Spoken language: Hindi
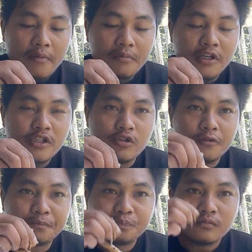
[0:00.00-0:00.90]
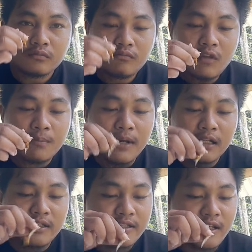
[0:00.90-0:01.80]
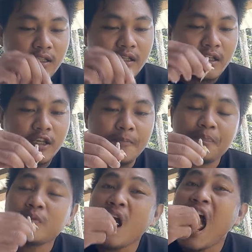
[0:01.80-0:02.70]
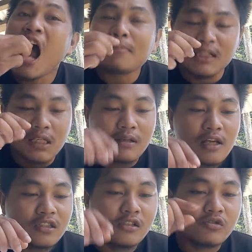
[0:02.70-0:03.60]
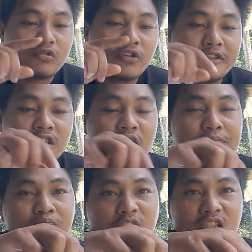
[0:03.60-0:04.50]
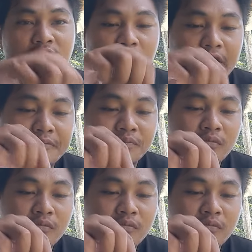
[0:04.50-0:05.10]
मैंने इसको पहले टेस्ट किया था ये पत्ते वाला इसलिए उसको जो है ज़रा टेस्ट लगा